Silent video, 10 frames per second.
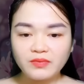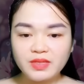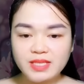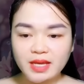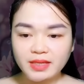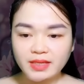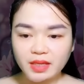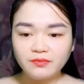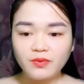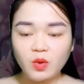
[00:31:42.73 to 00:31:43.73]
Cố Cẩn
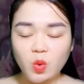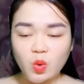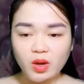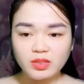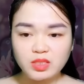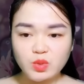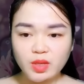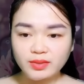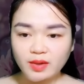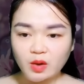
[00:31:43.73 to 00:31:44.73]
Xuyên gãi đầu rất vui
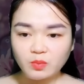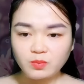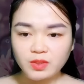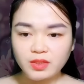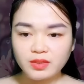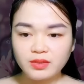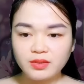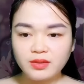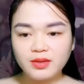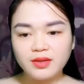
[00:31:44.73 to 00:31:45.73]
vẻ.
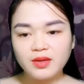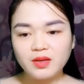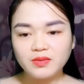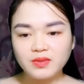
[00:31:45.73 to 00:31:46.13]
Có hả?